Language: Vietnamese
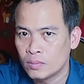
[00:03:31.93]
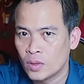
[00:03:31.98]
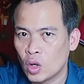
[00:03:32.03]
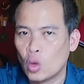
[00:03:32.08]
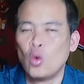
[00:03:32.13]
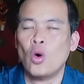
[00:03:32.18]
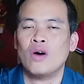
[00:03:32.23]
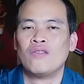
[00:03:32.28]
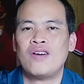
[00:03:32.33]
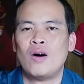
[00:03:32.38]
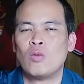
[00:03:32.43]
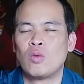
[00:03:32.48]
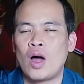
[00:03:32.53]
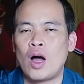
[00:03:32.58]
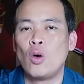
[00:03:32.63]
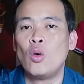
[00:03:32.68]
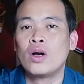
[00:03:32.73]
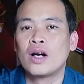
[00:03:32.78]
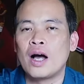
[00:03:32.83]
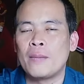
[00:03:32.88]
của vòng loại
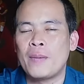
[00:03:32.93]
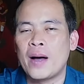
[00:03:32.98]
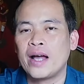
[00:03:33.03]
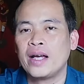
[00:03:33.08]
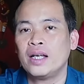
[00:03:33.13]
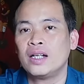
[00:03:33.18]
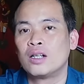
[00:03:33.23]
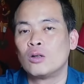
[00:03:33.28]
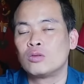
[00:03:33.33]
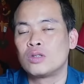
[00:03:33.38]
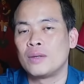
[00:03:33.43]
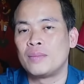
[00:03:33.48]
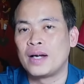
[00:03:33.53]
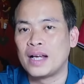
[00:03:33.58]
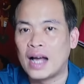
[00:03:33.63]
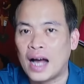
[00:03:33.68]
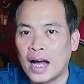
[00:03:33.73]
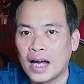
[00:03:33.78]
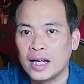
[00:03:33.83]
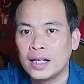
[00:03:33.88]
World Cup
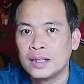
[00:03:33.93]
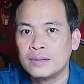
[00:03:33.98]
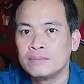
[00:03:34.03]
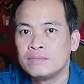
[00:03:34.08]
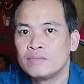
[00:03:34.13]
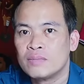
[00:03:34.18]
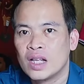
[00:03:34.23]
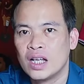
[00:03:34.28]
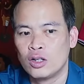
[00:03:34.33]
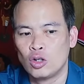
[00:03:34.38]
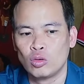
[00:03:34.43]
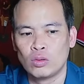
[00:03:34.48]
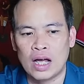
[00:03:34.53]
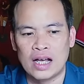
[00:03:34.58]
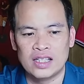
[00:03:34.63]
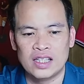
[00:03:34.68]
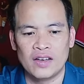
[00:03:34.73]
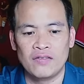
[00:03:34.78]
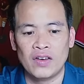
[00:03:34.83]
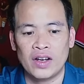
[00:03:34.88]
2022 thì chúng ta
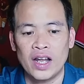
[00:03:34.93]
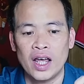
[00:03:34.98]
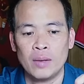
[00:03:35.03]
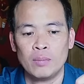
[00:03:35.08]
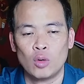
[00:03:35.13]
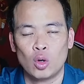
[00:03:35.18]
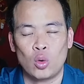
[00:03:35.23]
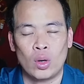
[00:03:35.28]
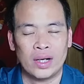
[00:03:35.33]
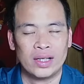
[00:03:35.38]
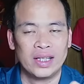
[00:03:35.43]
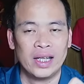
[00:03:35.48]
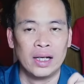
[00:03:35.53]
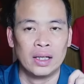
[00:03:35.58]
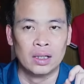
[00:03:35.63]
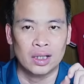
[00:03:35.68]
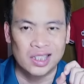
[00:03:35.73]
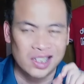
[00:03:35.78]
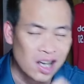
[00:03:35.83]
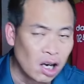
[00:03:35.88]
sẽ phải đền một khoản tiền
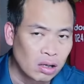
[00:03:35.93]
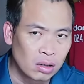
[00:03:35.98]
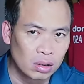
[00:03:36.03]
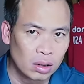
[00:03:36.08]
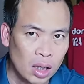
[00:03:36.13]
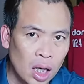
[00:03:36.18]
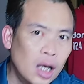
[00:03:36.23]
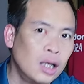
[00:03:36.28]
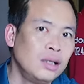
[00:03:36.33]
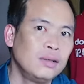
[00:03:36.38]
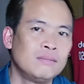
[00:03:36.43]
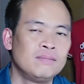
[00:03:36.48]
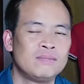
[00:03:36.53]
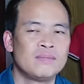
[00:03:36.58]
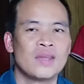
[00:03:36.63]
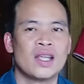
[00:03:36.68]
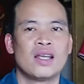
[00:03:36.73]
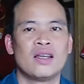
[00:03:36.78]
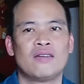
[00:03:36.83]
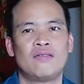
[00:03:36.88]
cực lớn.
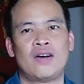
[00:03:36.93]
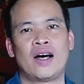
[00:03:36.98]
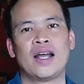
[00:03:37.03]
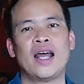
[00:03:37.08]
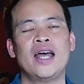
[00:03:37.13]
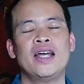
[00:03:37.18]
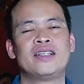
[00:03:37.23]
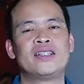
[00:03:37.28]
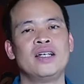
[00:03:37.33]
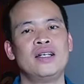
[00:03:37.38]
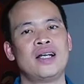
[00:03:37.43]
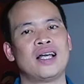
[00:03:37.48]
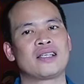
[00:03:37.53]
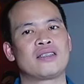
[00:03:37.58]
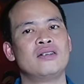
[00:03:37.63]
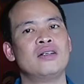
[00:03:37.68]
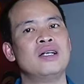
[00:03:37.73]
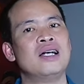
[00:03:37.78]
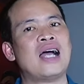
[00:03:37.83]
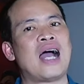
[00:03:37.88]
Và đây chính là
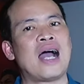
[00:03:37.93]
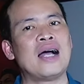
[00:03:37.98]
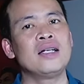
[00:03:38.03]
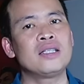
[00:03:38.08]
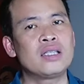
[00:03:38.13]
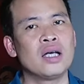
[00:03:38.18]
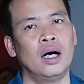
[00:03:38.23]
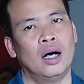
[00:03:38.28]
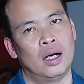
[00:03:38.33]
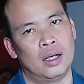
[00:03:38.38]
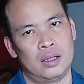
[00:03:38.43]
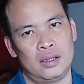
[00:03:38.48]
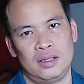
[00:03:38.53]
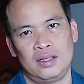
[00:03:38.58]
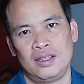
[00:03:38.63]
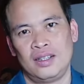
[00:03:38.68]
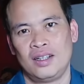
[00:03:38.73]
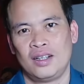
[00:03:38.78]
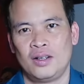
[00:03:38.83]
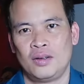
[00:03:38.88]
sự ngáng trở
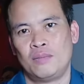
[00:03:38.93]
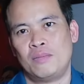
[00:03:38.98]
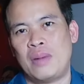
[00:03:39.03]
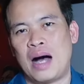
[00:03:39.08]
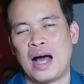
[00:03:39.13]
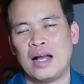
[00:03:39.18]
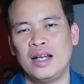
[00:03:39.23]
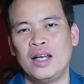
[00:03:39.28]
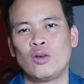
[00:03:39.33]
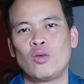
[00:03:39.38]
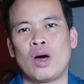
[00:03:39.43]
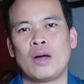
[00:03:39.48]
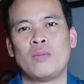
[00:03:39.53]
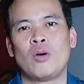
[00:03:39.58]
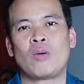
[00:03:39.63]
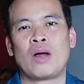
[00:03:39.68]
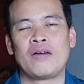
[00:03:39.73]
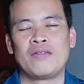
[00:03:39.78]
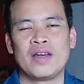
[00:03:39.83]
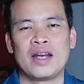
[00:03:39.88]
mà Liên đoàn bóng
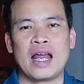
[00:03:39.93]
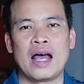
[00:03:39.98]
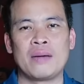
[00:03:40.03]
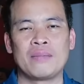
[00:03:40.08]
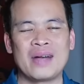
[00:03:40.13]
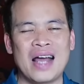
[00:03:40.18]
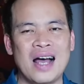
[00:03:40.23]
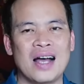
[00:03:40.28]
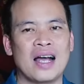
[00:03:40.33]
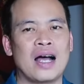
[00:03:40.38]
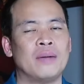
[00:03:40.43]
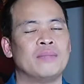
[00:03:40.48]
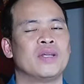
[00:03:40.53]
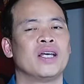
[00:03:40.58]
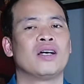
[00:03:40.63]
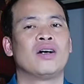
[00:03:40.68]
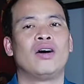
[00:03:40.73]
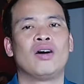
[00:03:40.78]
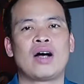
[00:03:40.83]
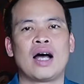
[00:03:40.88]
đá Việt Nam đang cảm thấy
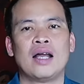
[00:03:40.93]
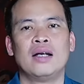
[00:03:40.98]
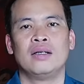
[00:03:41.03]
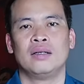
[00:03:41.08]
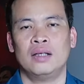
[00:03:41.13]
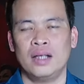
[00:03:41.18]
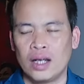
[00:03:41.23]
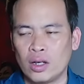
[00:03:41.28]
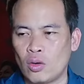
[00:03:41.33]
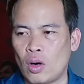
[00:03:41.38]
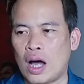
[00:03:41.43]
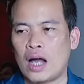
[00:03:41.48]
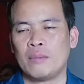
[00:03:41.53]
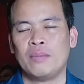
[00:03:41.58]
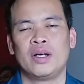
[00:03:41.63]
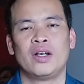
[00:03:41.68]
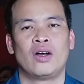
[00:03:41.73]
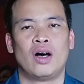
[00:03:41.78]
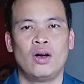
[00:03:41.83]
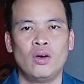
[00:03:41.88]
khó khăn. Liên đoàn
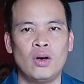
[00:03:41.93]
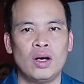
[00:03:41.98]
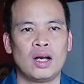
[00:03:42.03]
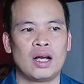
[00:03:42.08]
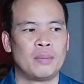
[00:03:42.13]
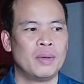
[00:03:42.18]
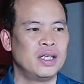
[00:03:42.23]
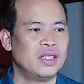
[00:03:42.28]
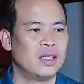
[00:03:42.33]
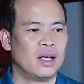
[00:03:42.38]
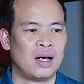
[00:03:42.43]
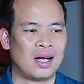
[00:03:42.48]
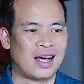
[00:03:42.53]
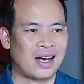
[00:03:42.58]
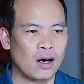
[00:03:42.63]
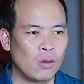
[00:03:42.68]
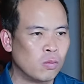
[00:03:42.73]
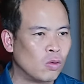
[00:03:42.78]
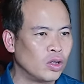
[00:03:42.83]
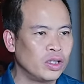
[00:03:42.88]
mình nói luôn là bây giờ là
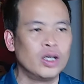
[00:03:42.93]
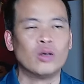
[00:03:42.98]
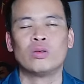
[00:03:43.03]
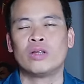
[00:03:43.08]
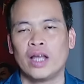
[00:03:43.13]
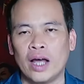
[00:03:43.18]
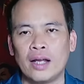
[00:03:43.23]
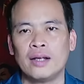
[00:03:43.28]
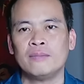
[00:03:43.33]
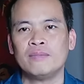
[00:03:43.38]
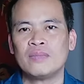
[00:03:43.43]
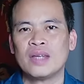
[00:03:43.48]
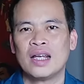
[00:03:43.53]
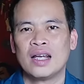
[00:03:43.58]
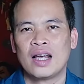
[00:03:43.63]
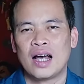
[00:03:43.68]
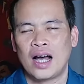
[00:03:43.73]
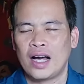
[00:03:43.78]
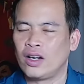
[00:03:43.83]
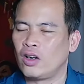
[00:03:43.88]
không có nhiều tiền.
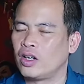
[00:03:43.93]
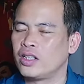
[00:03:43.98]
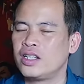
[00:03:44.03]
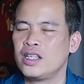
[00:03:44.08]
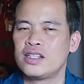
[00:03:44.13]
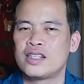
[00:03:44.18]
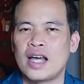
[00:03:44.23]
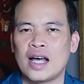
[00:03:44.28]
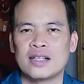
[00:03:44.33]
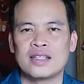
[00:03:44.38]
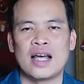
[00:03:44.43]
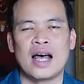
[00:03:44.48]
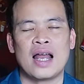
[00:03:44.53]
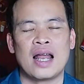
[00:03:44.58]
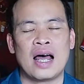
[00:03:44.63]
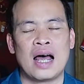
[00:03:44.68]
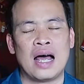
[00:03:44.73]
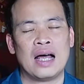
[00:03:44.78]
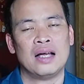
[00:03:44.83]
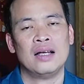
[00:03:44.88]
Hay nói chính xác ra
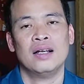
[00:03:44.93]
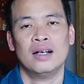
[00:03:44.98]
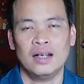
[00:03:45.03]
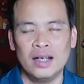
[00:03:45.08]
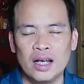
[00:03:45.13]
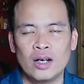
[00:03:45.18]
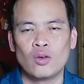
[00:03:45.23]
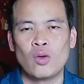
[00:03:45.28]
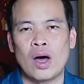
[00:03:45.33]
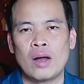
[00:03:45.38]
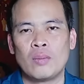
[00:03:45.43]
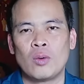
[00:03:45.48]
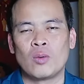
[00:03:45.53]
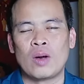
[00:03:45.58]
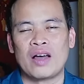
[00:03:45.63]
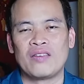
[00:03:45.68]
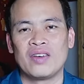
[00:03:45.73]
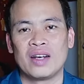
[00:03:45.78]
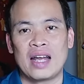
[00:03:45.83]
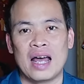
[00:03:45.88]
là Liên đoàn bóng
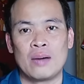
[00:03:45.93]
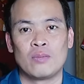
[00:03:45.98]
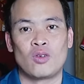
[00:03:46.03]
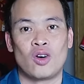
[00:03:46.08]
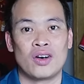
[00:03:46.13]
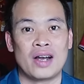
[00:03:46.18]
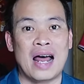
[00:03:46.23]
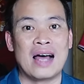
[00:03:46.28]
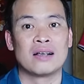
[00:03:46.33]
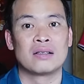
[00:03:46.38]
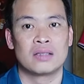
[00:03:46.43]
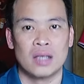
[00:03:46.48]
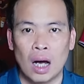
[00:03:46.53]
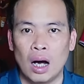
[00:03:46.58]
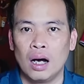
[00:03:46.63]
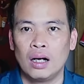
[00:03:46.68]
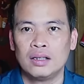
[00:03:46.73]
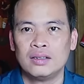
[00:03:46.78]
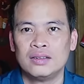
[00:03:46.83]
đá Việt Nam còn đang sợ